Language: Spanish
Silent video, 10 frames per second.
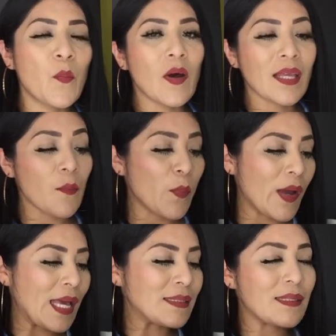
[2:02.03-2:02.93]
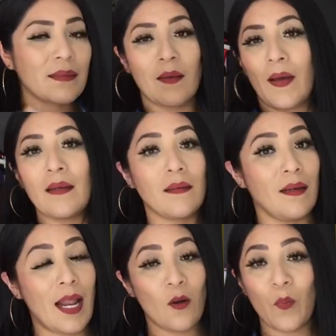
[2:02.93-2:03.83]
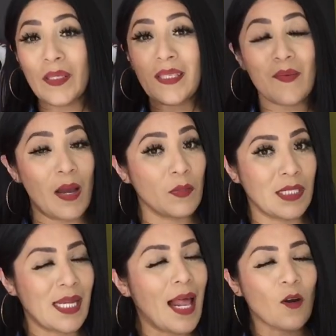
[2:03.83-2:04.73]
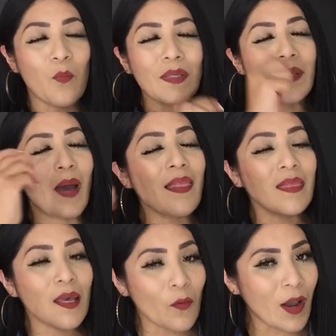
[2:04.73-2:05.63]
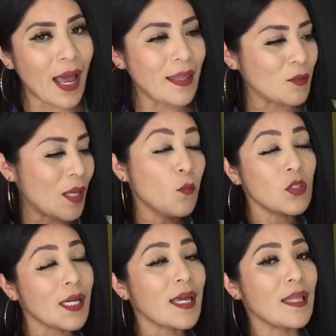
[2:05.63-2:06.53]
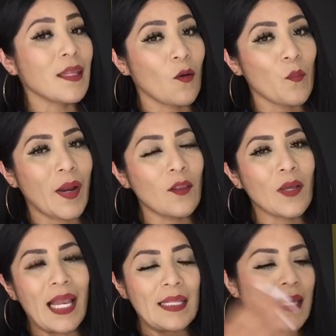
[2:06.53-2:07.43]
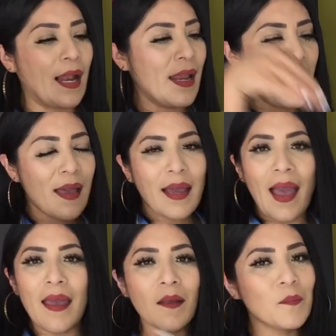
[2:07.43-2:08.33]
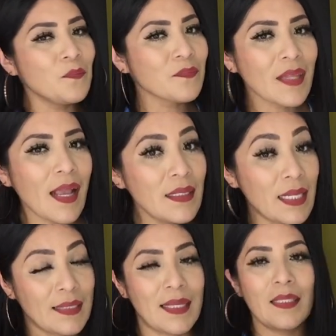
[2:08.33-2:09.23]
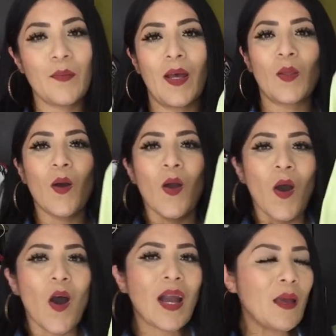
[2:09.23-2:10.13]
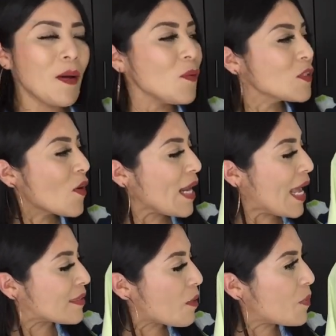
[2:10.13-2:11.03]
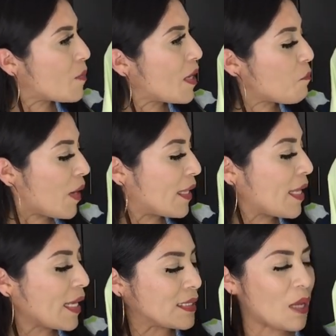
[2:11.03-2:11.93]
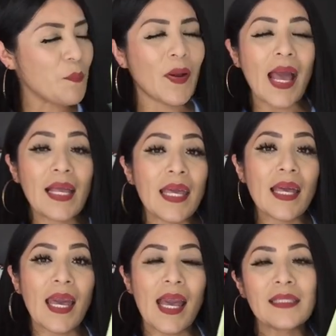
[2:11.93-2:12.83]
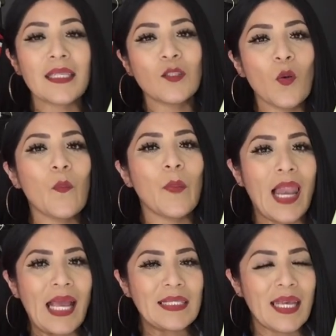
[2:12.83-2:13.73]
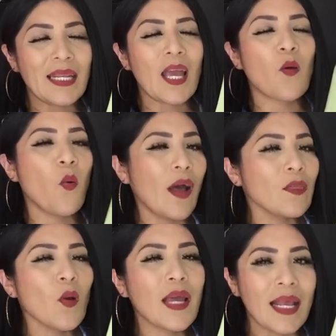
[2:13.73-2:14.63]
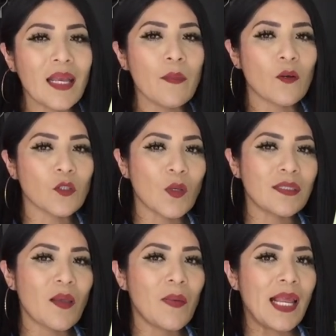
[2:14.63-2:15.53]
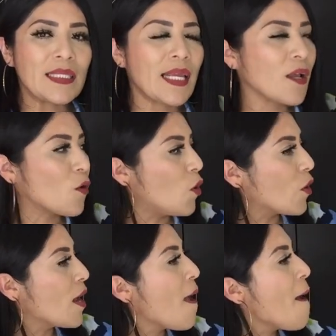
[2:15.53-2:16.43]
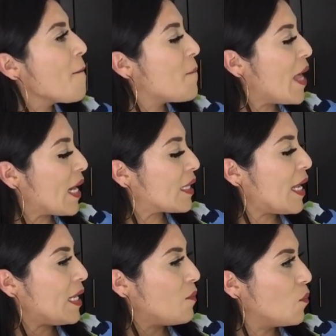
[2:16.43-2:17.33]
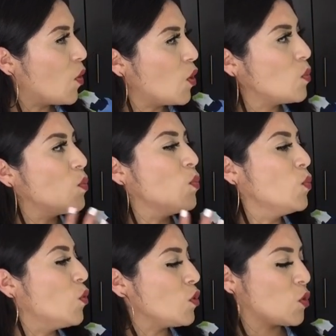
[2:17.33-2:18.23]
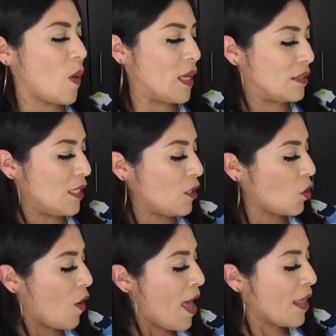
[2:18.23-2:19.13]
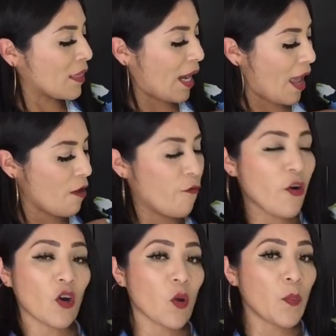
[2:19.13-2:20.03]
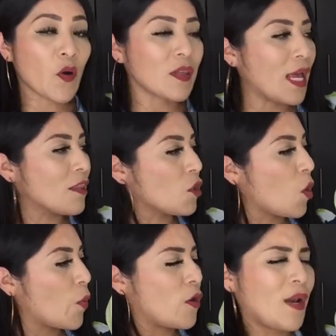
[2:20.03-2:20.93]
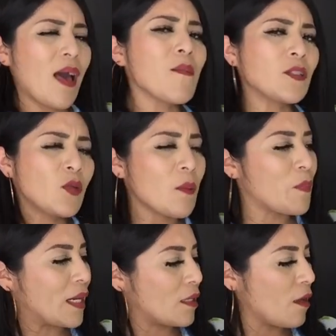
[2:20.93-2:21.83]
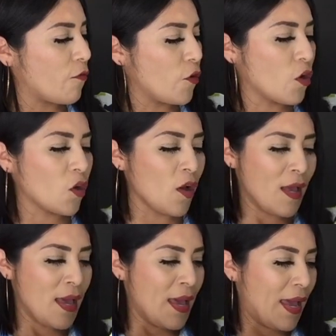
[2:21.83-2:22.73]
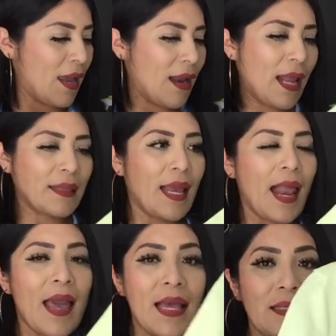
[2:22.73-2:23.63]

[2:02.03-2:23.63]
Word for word: porque pues se van, la ropa se va muchachas, la ropa se va de volada. O sea, hay mucha gente comprando que literal cae y se la están llevando. Ok, vamos con esta primera prenda que está por aquí, que este es un blazer, que cuánto creen que me costó este blazer en color verde limón, muy suavecito, trae forro por dentro, bueno, nada más una parte de forro, eh, la tela